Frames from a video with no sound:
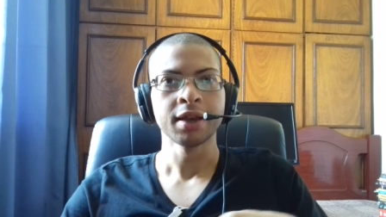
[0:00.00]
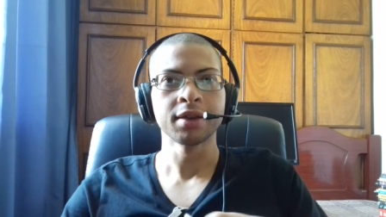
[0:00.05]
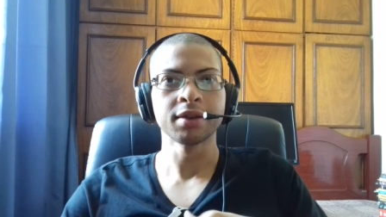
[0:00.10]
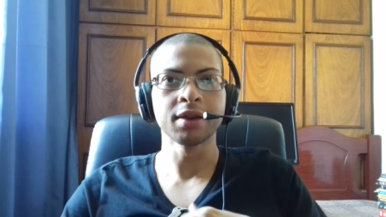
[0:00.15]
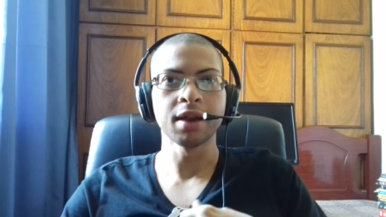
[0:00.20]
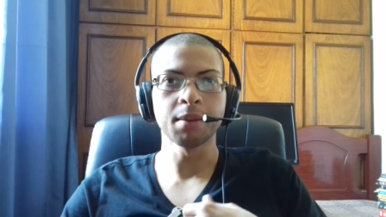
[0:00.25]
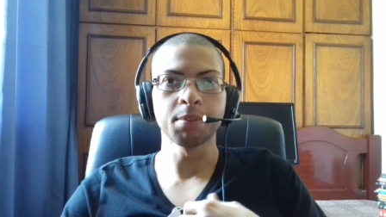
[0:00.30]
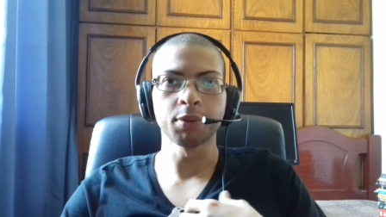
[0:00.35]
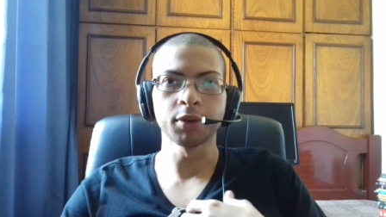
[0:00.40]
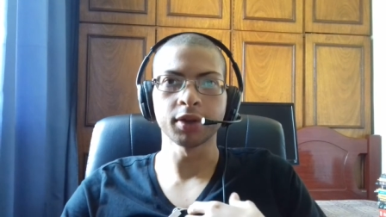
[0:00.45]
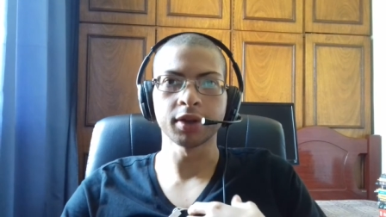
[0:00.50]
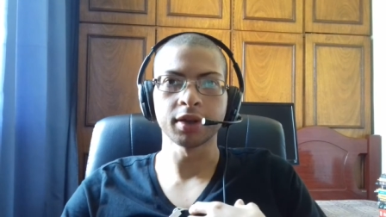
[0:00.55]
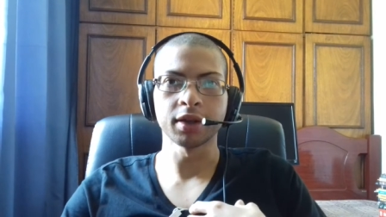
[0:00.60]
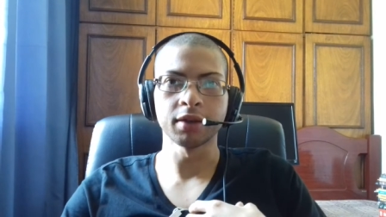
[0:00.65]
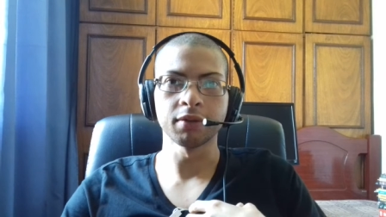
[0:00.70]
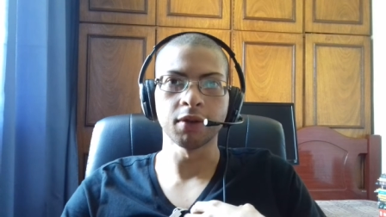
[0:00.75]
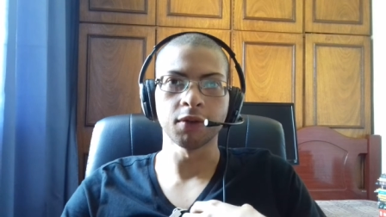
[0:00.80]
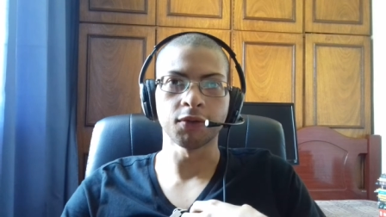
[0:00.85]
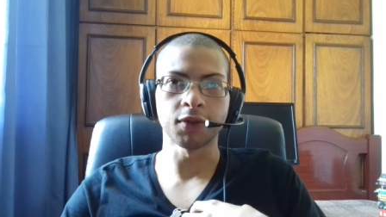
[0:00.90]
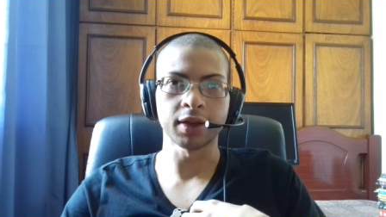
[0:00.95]
Já é
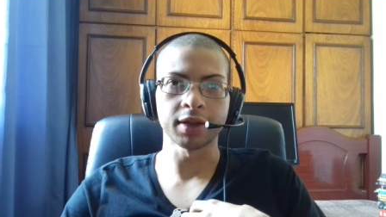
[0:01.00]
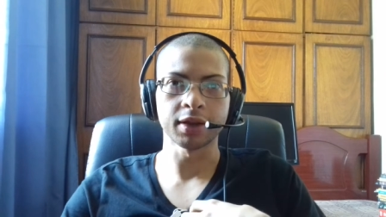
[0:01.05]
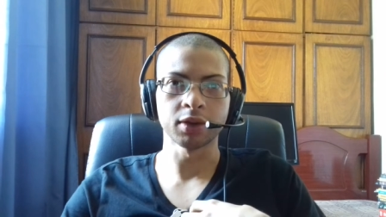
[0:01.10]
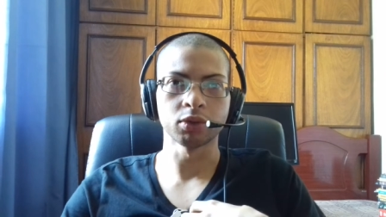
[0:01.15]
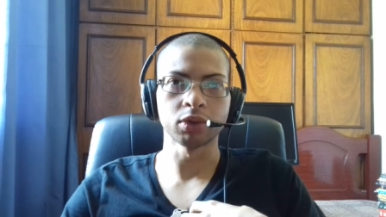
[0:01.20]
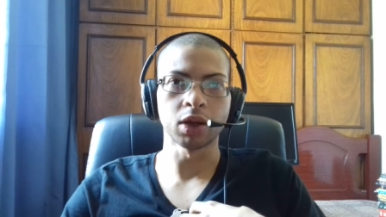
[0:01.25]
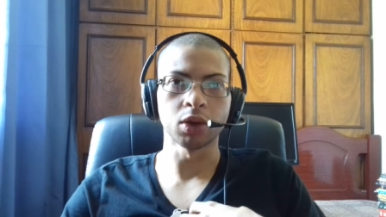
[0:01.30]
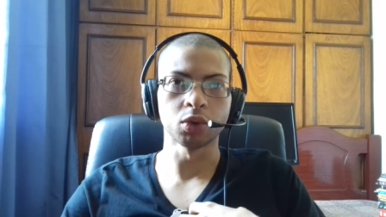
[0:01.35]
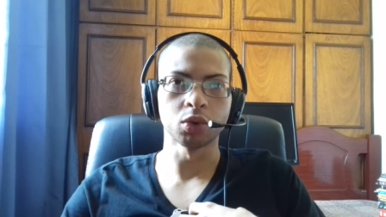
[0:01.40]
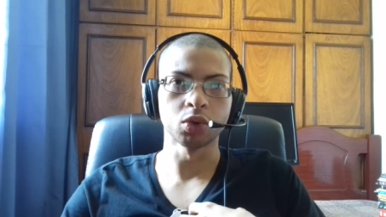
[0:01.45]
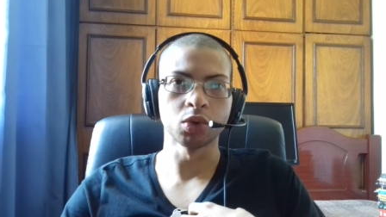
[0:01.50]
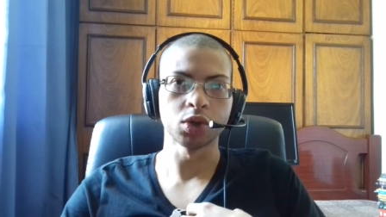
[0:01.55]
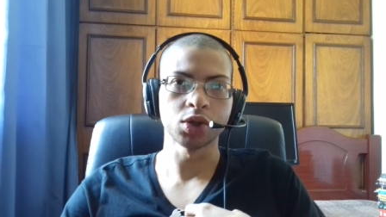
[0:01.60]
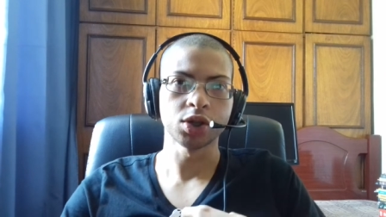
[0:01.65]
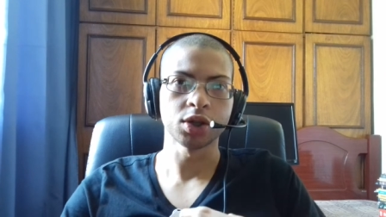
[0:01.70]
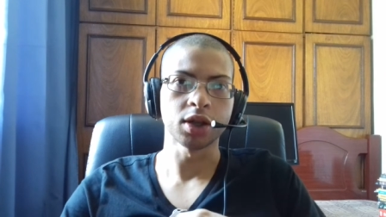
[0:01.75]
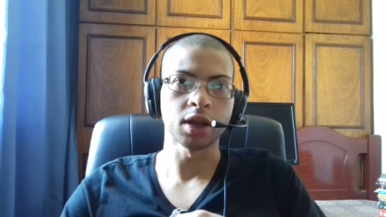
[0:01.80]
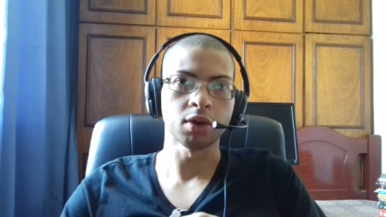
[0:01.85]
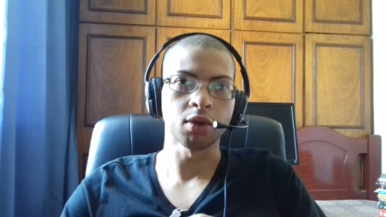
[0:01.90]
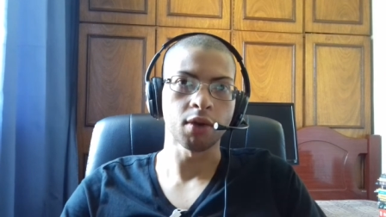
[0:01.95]
possível fazer o
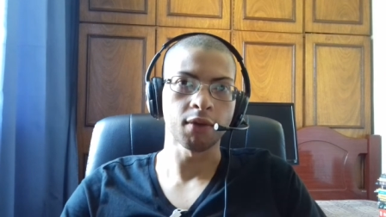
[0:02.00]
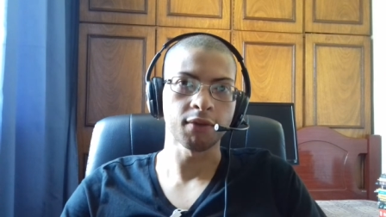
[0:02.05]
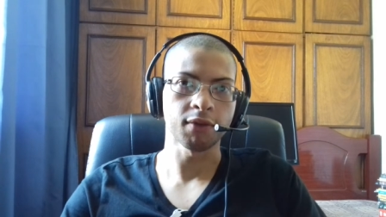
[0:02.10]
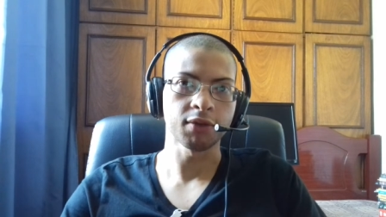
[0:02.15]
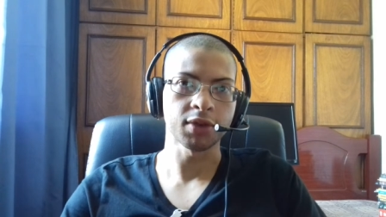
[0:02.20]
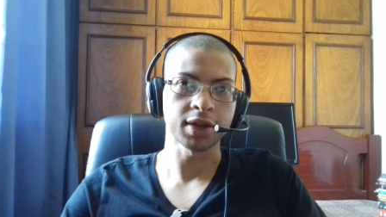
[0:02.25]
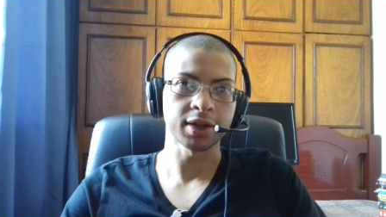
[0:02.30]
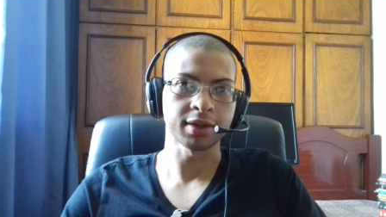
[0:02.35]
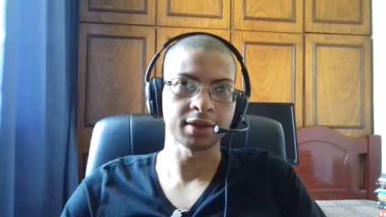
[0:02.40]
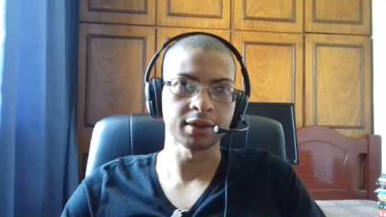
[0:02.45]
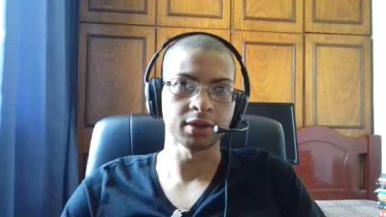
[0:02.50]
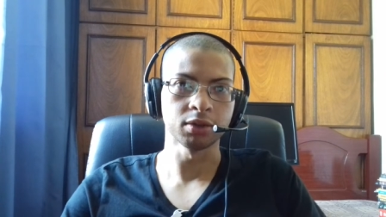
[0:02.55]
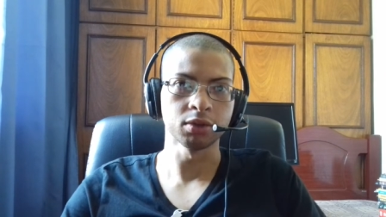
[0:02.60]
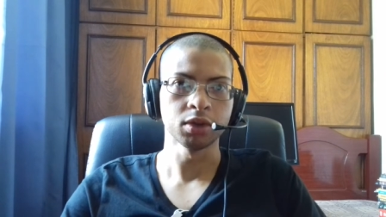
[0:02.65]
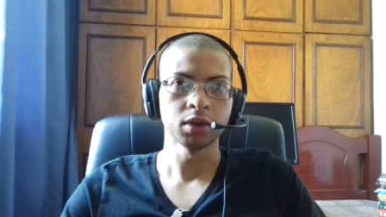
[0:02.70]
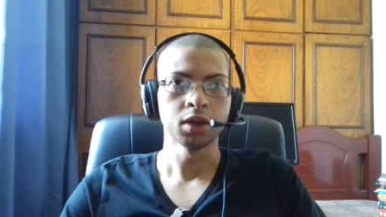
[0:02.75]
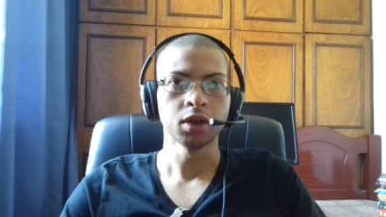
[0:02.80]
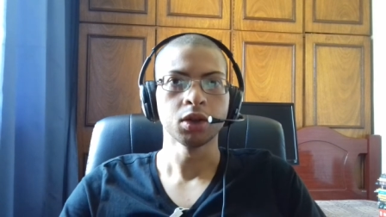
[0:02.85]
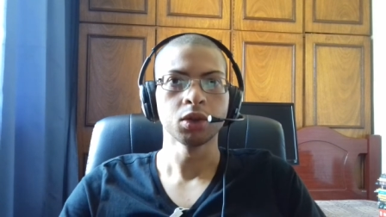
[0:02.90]
download da nova versão